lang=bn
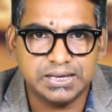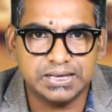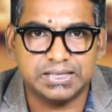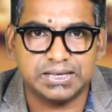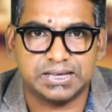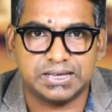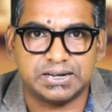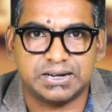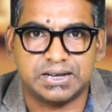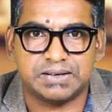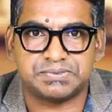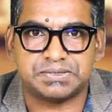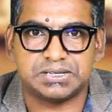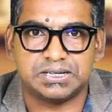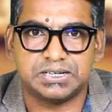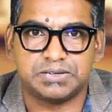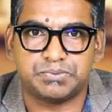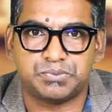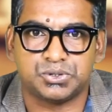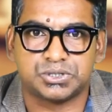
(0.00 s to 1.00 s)
এদিকে
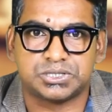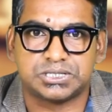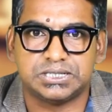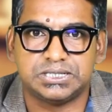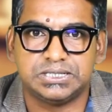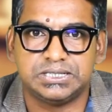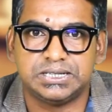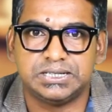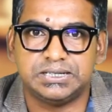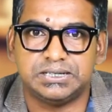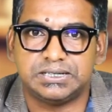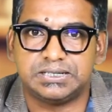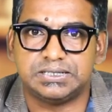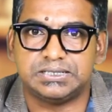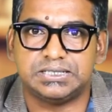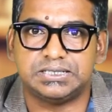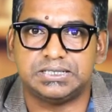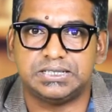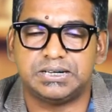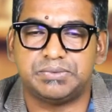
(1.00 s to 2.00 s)
রাফসানের পোস্টে নিয়ে
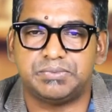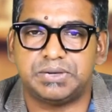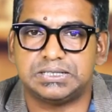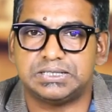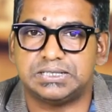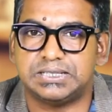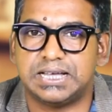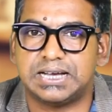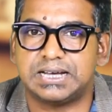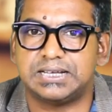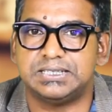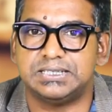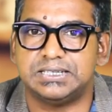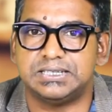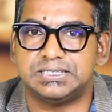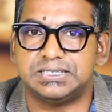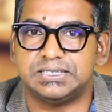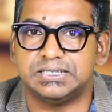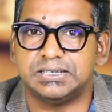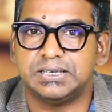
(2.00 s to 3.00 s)
নেটিজেনদের মাঝে দেখা
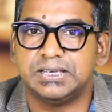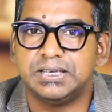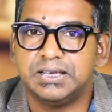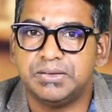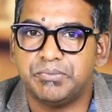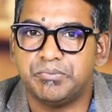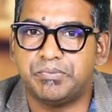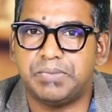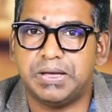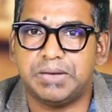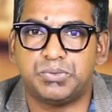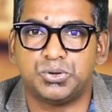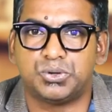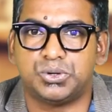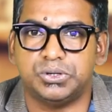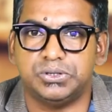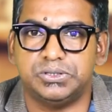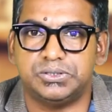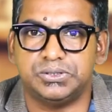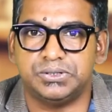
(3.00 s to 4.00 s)
দিয়েছে ব্যাপক
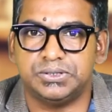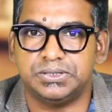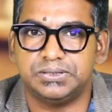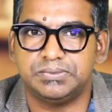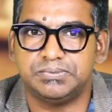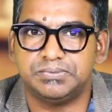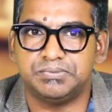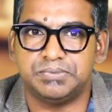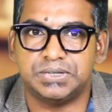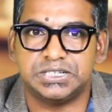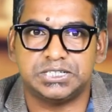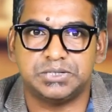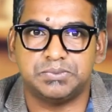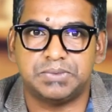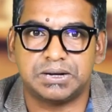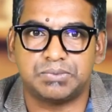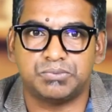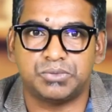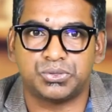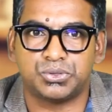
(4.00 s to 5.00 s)
হইচই
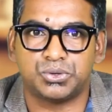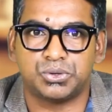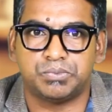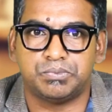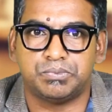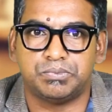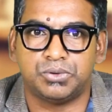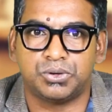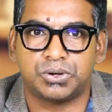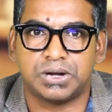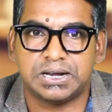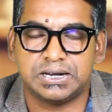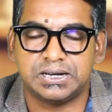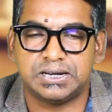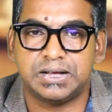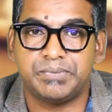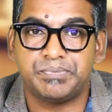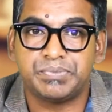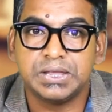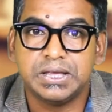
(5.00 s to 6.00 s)
বেশিরভাগ
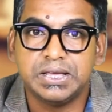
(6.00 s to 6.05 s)
মন্তব্যকারীরা